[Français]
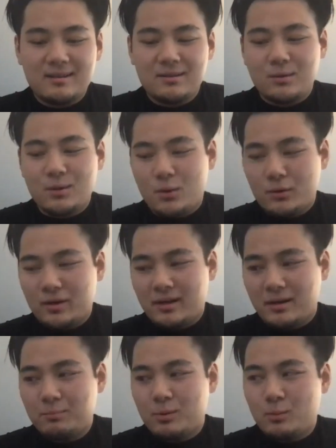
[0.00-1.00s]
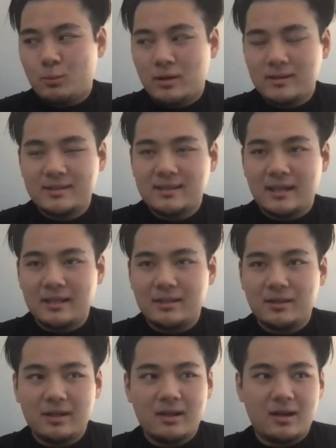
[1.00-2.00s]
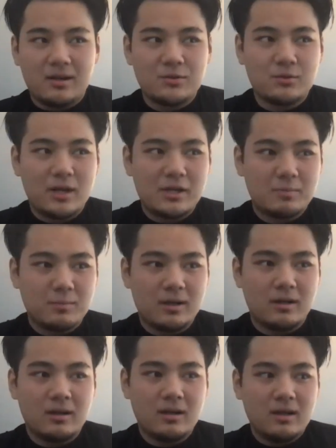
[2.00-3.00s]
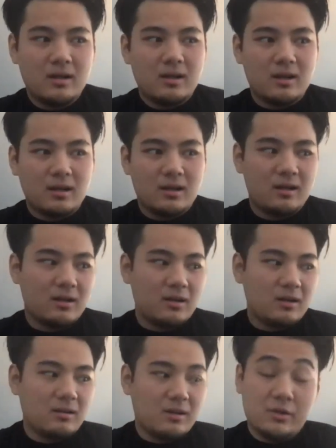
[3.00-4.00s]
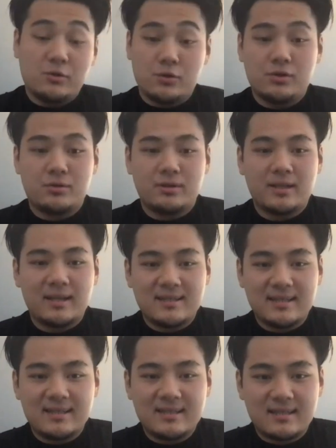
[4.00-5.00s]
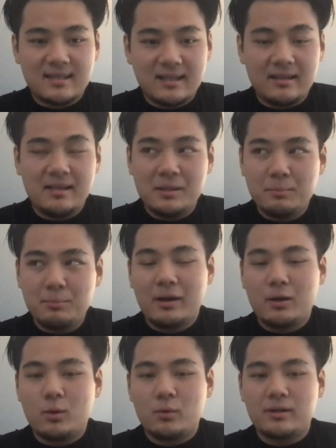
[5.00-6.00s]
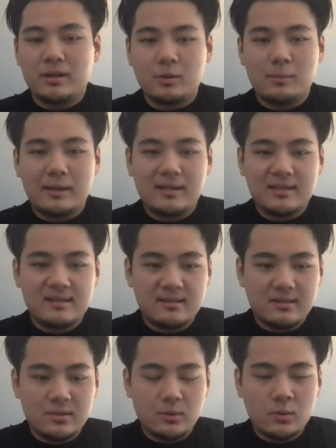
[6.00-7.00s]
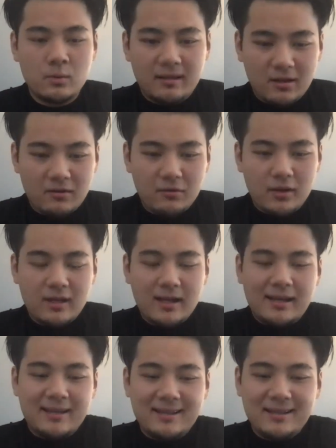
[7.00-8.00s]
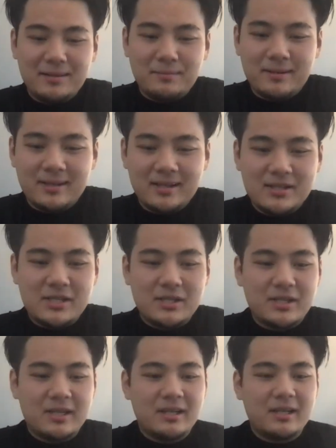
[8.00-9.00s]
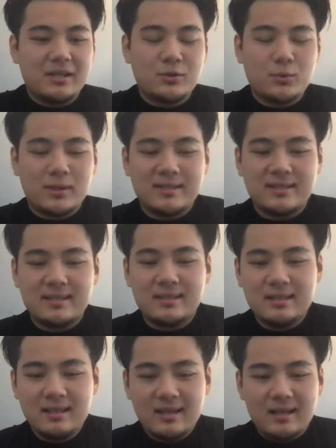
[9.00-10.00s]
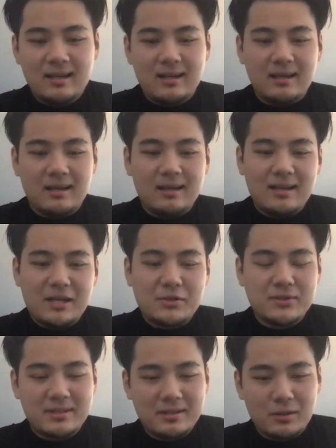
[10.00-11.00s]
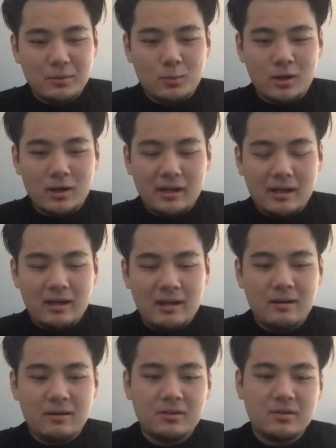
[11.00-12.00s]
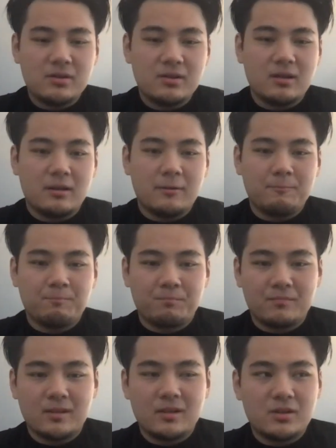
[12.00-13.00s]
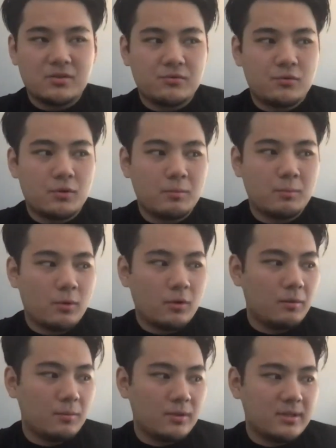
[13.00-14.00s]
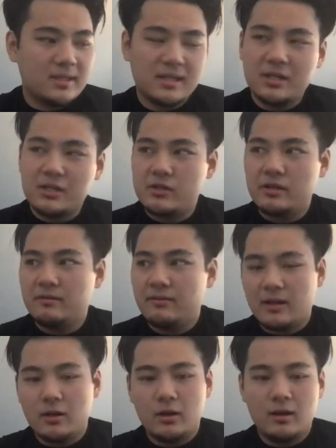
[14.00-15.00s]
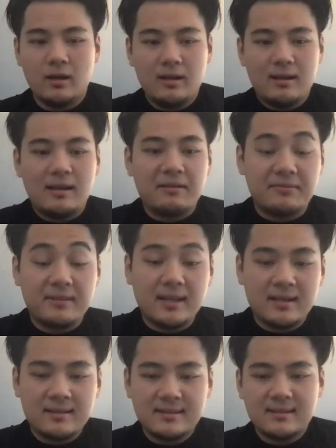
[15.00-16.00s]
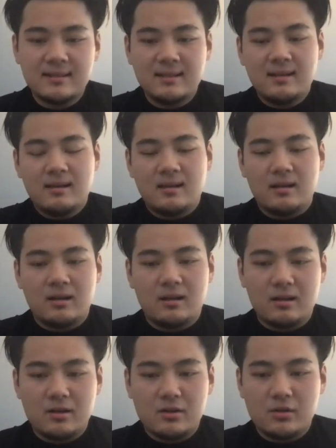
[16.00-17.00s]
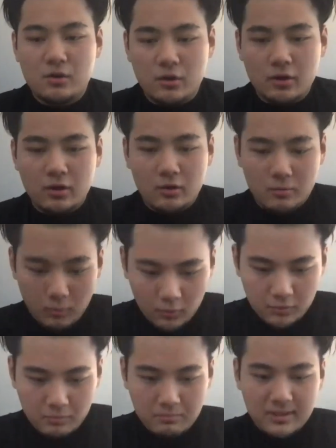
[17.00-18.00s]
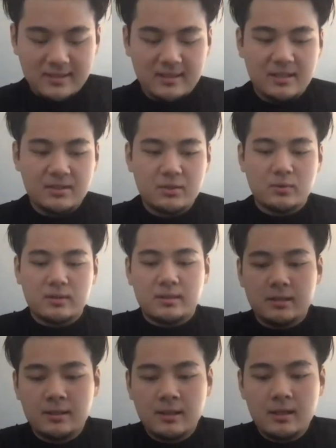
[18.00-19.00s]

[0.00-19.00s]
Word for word: donc, euh, pour moi, ça a été un soulagement euh, et je suis très excité, hyper content de ma décision. Dans le volet académique, j'ai choisi la euh, l'HEC de Montréal. je veux me, diriger vers la finance euh, le, monde business aussi.